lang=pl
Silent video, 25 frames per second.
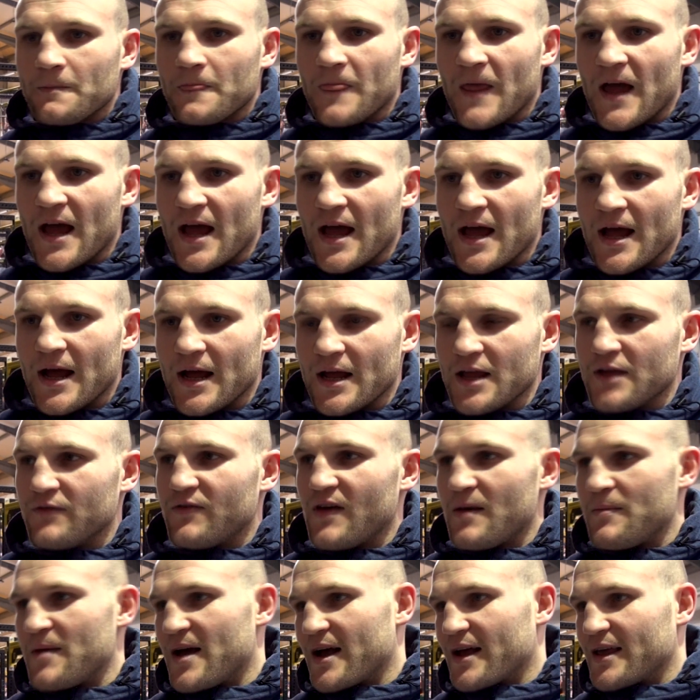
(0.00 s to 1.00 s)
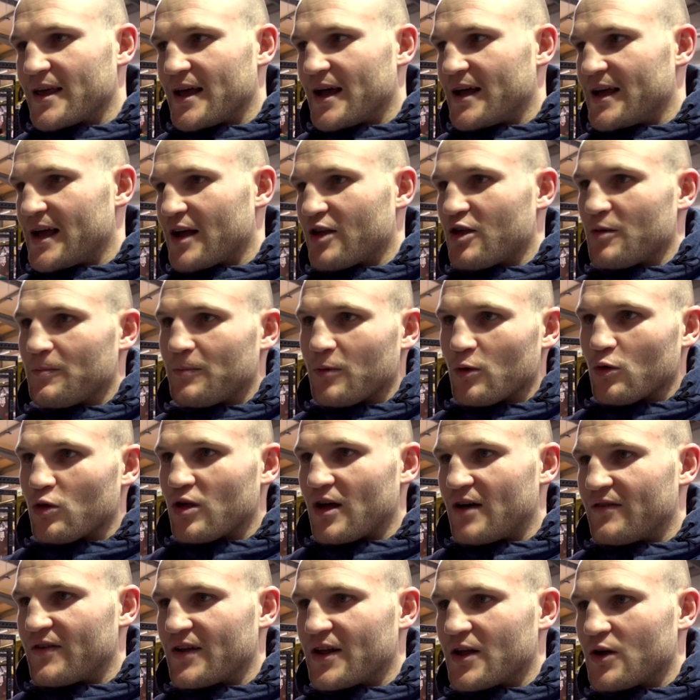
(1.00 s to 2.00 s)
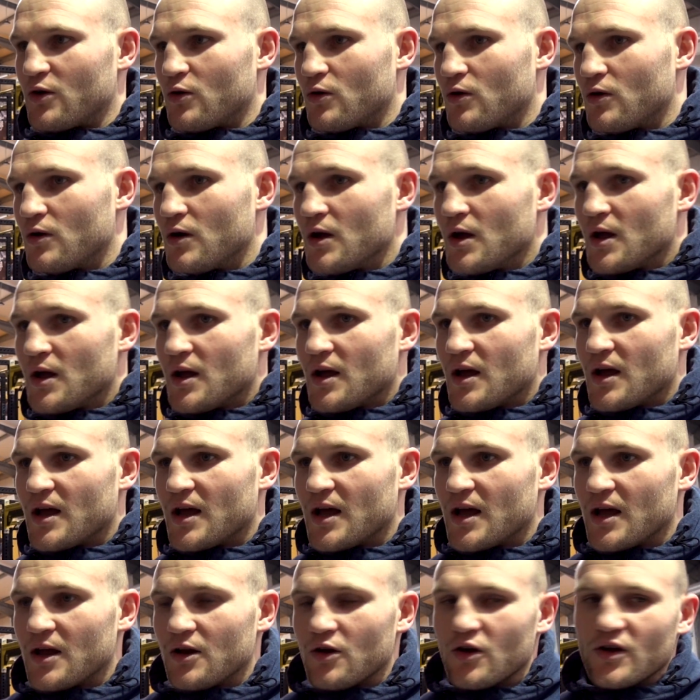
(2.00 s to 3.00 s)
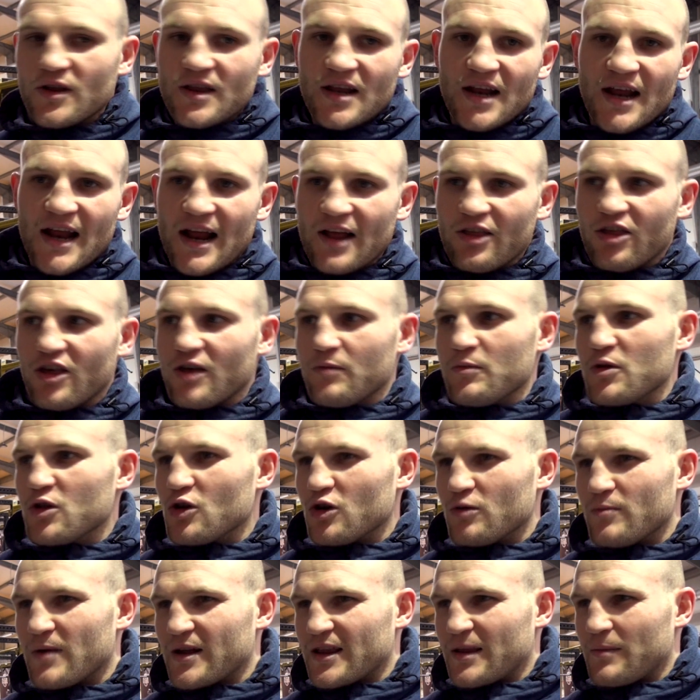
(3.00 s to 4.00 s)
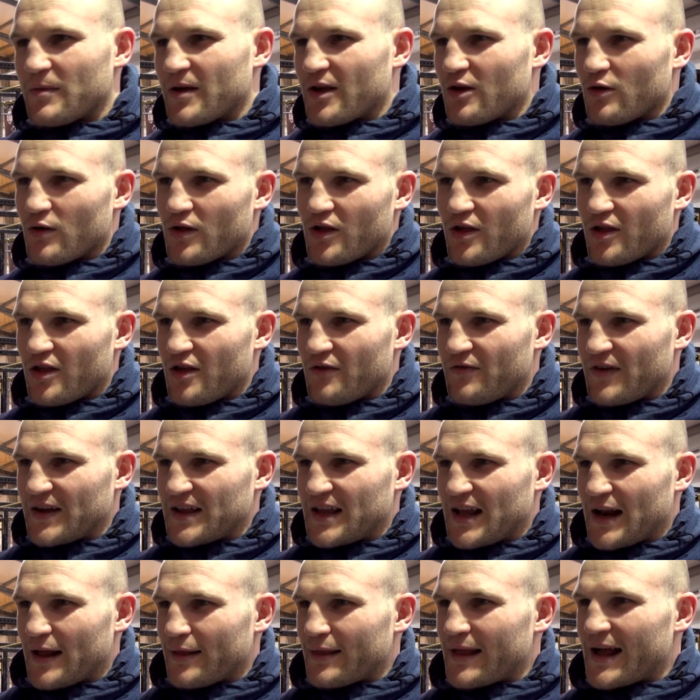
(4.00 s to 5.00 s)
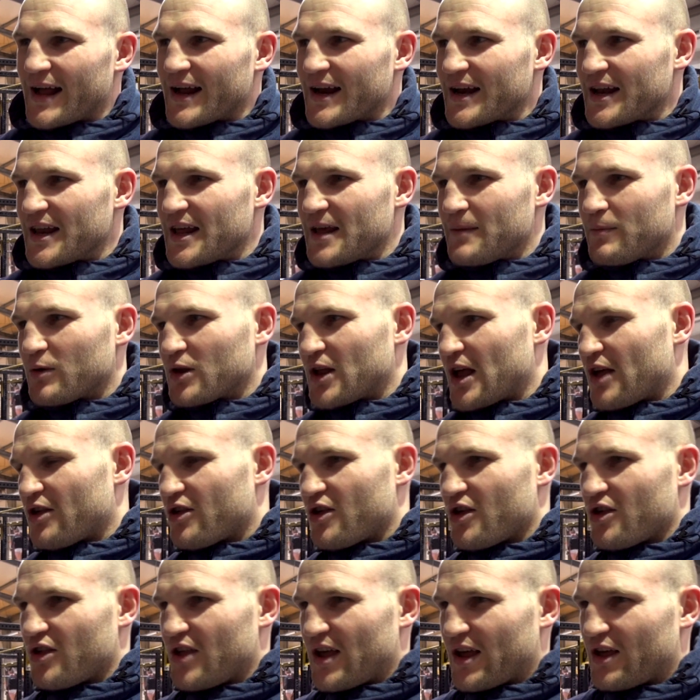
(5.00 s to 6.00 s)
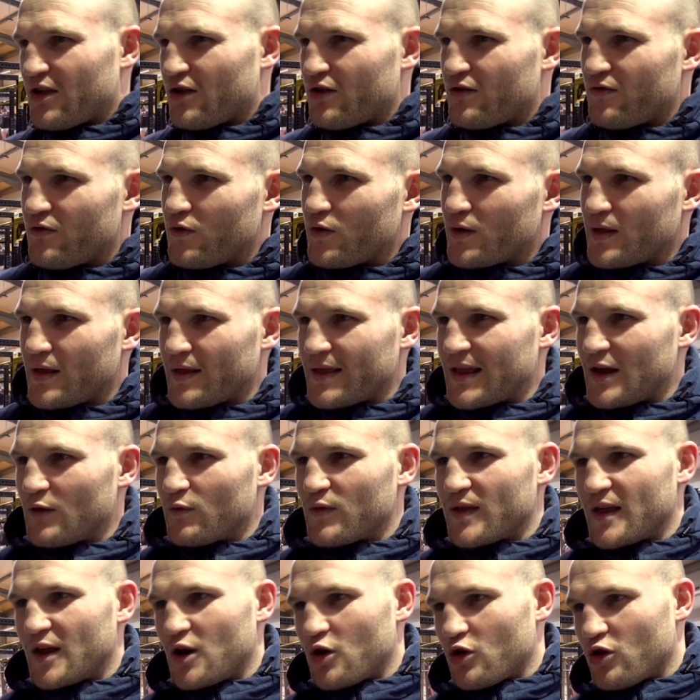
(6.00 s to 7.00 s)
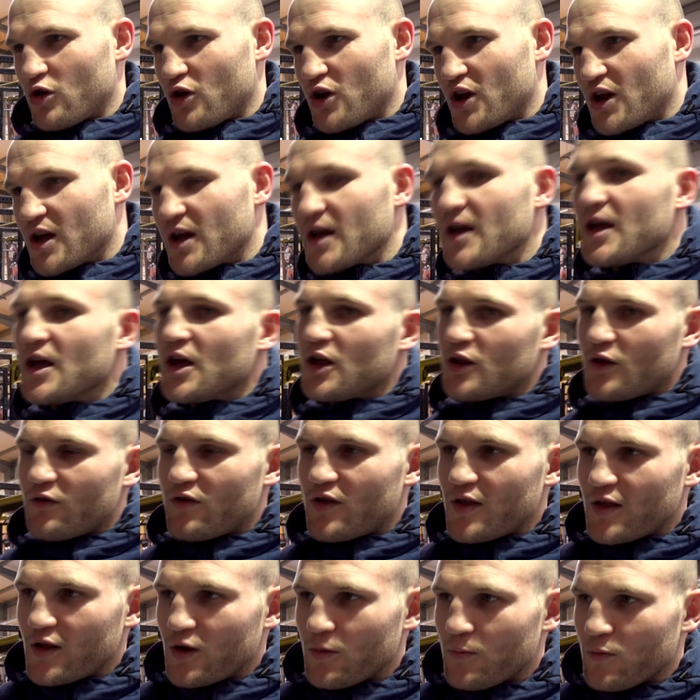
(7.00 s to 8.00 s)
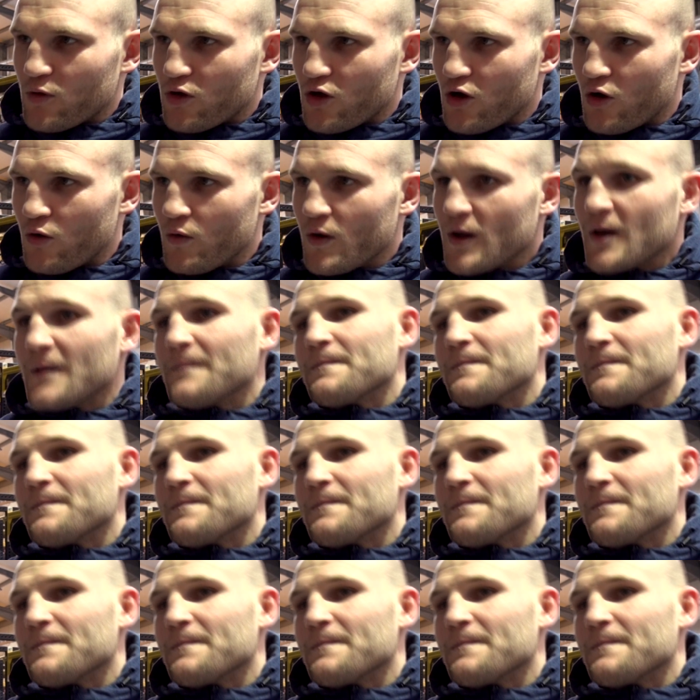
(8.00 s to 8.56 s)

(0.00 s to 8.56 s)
e, i wiem jak, jak się porusza w ringu. No i trener Andrzej Mitruk ma tam jakiegoś jeszcze fightera z Anglii, bodajże jeszcze jakiś dwóch ze Stanów Zjednoczonych. To wszystko muszą